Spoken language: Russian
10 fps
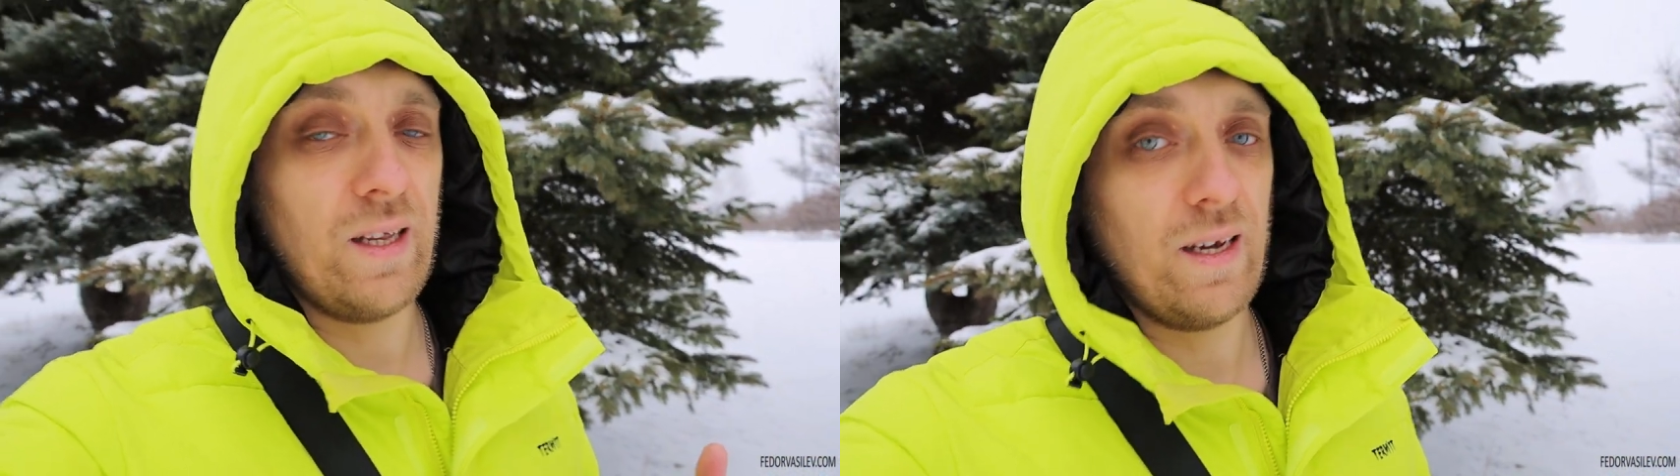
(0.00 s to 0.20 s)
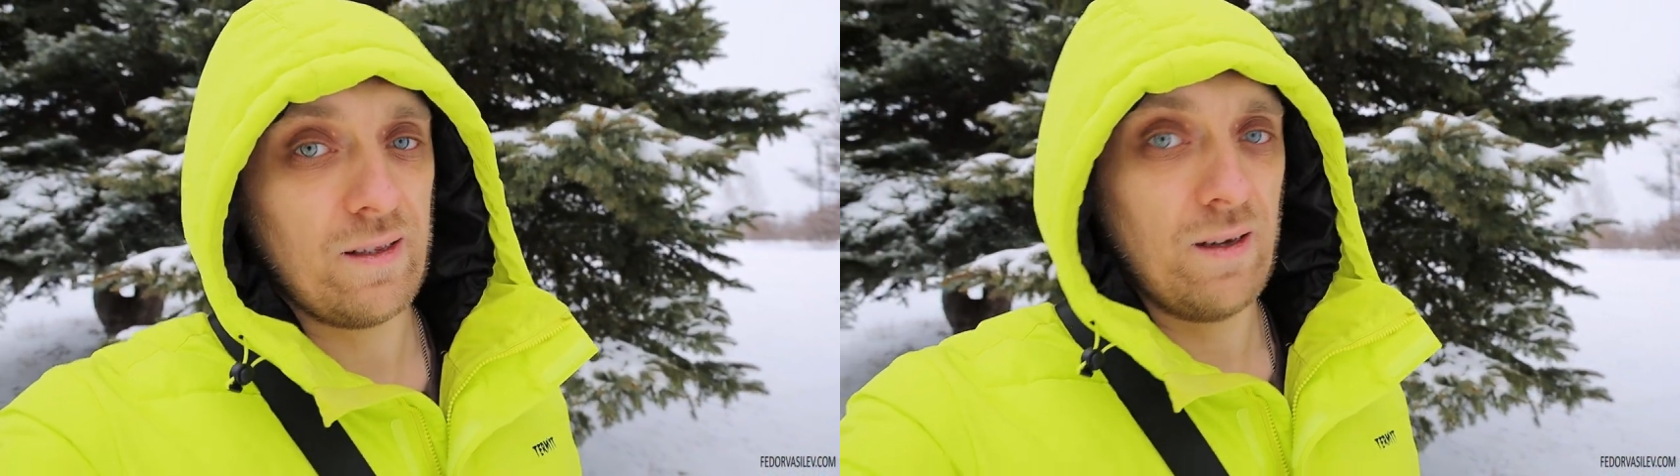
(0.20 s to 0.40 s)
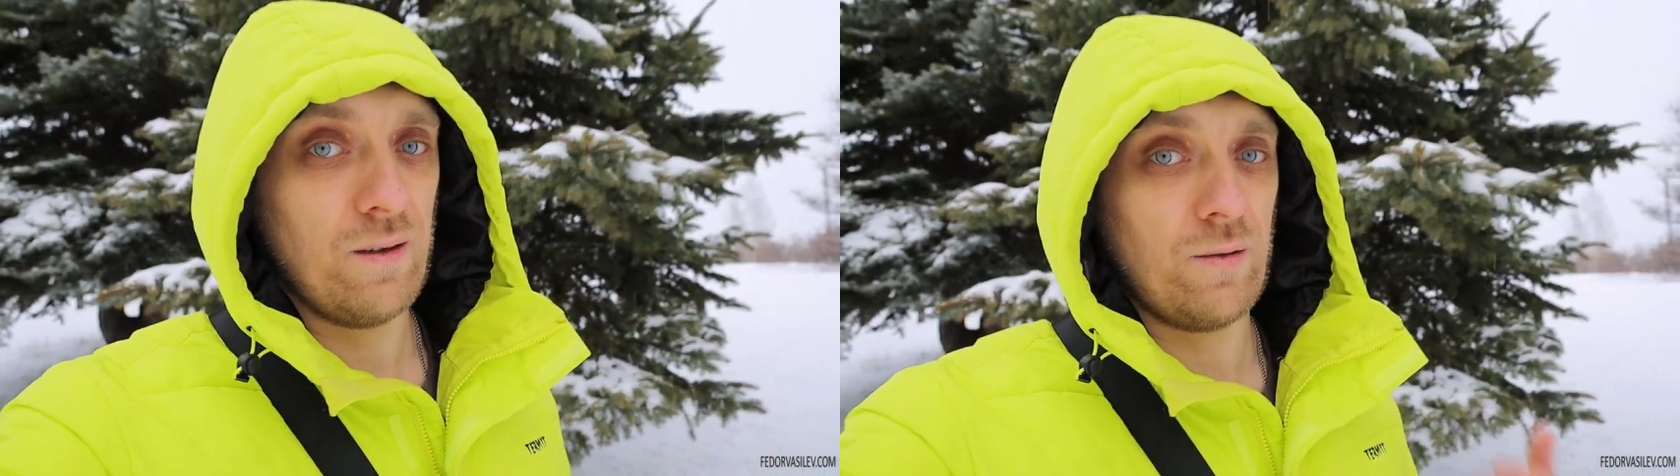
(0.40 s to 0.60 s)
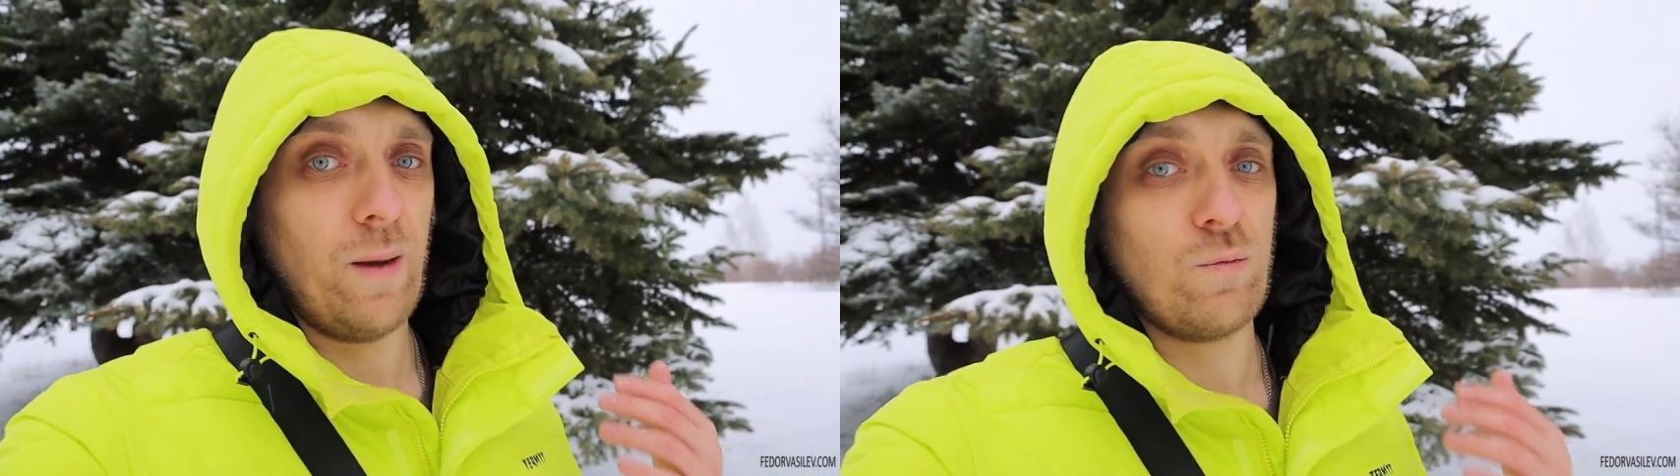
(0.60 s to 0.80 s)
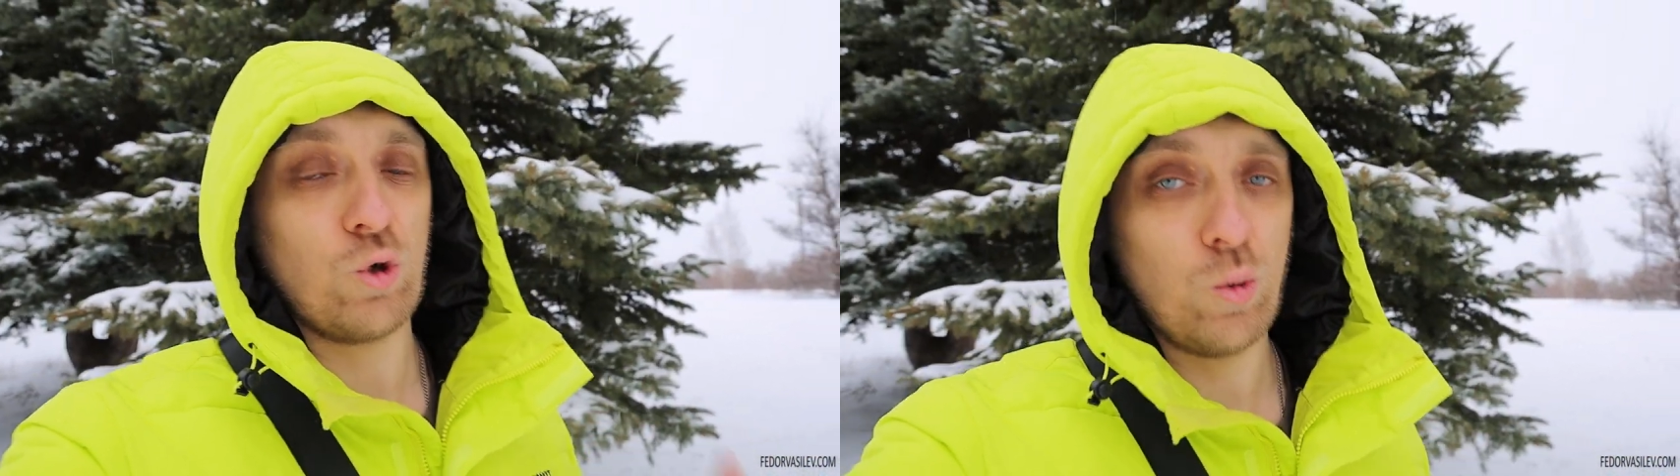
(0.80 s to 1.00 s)
нет,
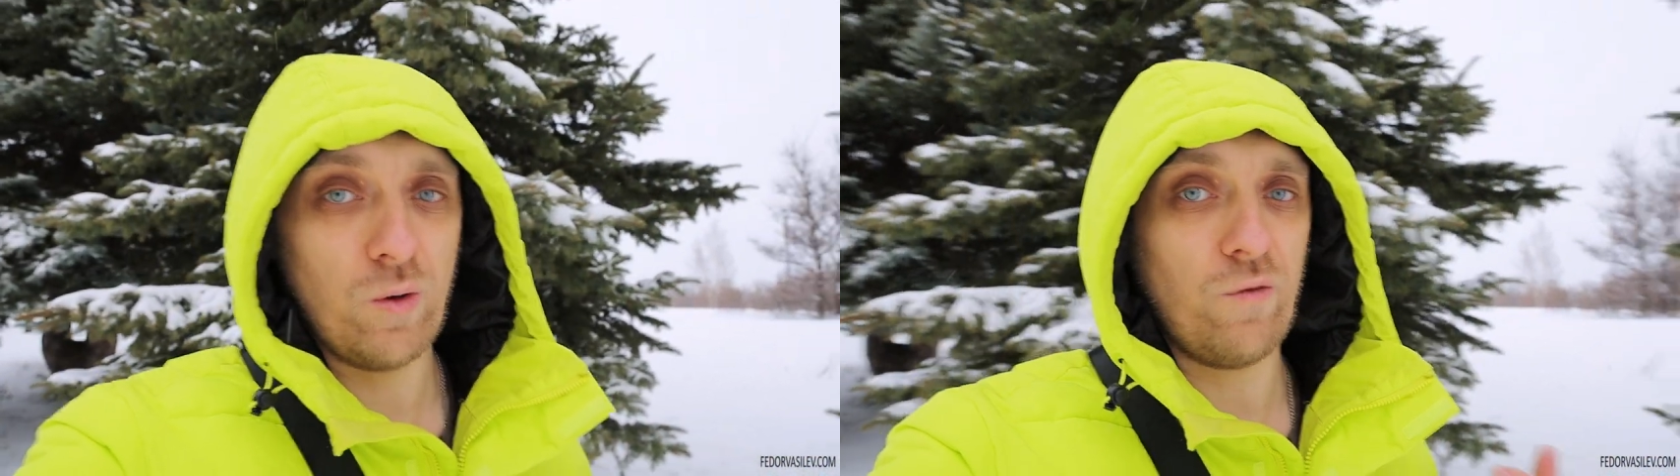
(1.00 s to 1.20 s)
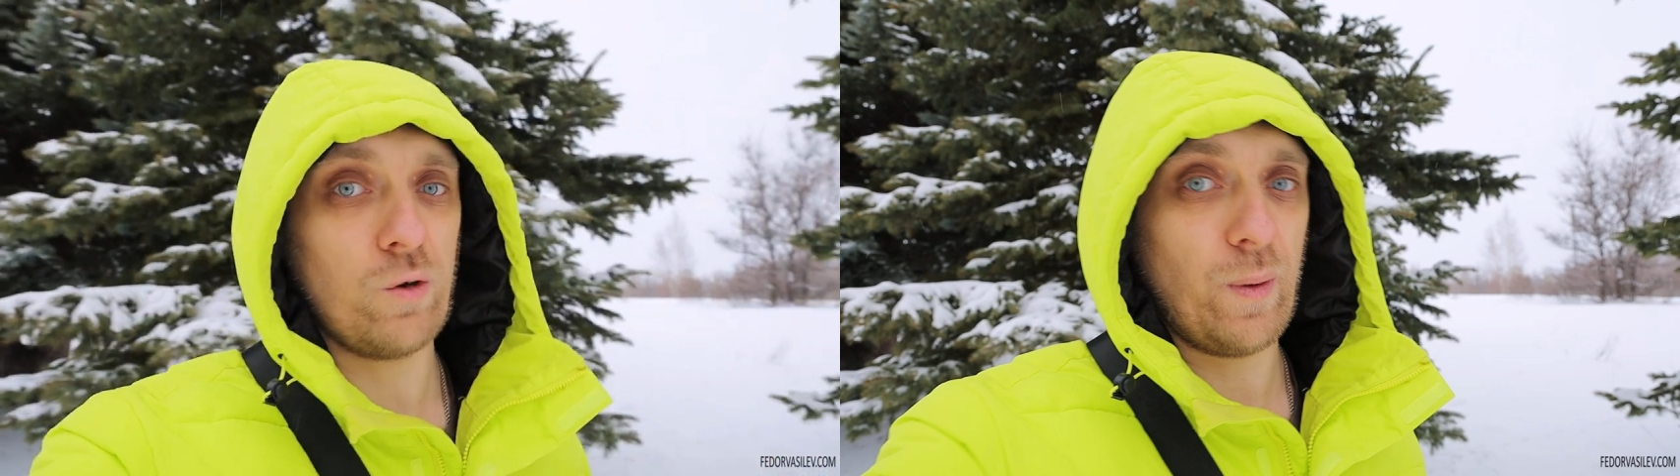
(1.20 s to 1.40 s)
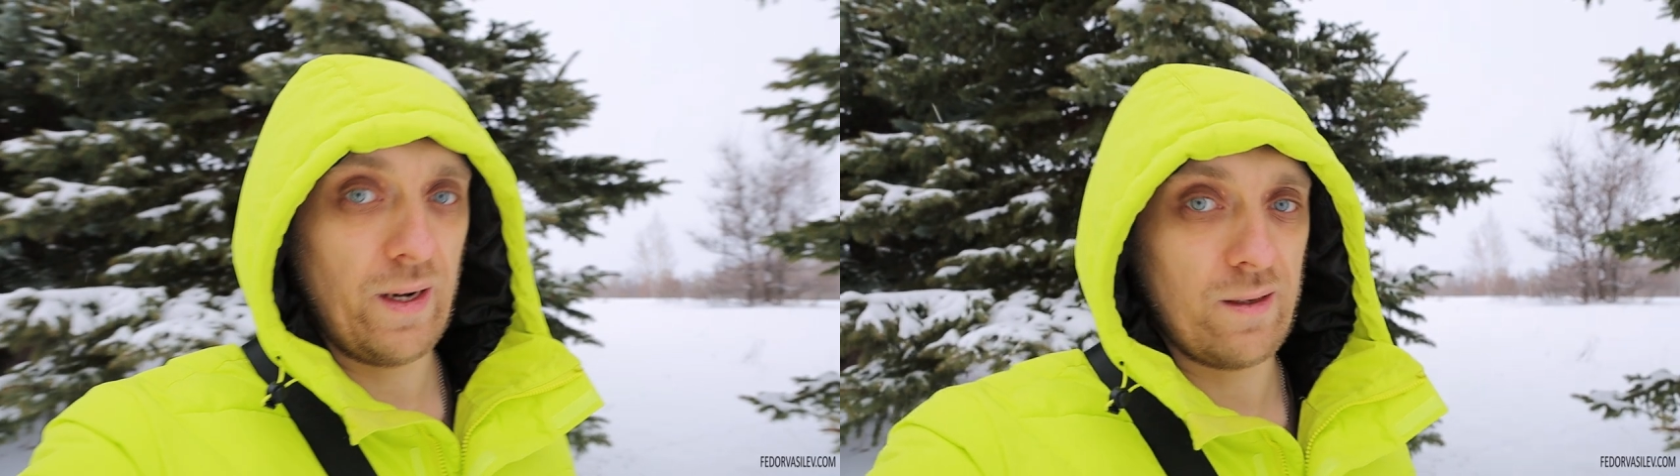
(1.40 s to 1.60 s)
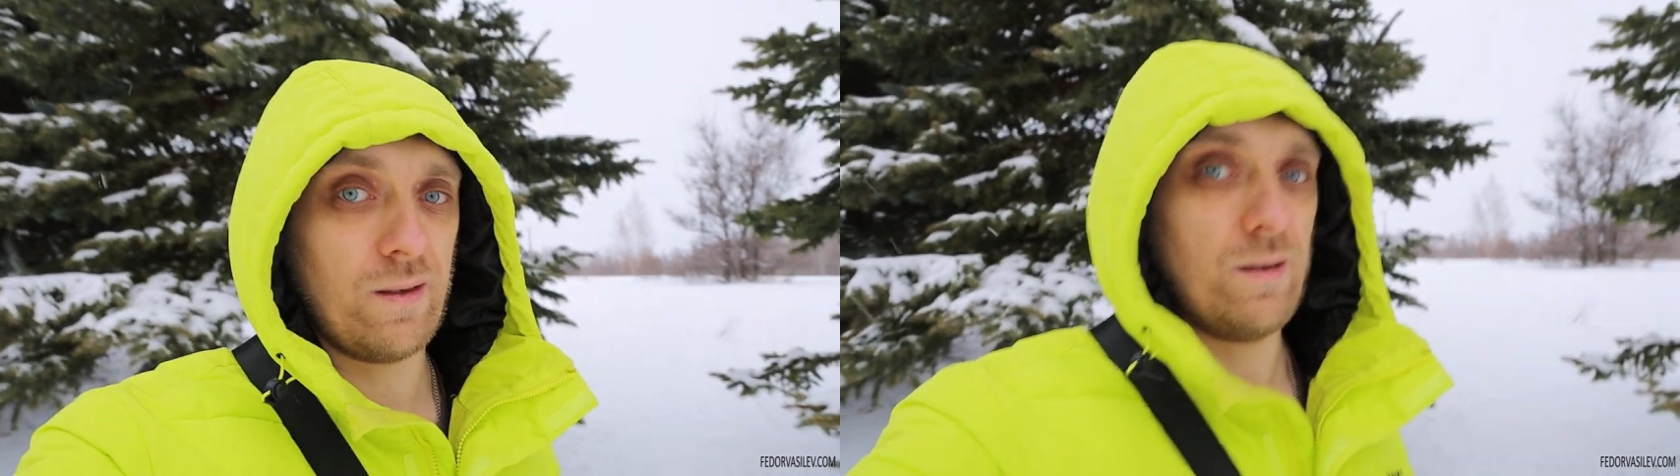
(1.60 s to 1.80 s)
там Joomla, WordPress,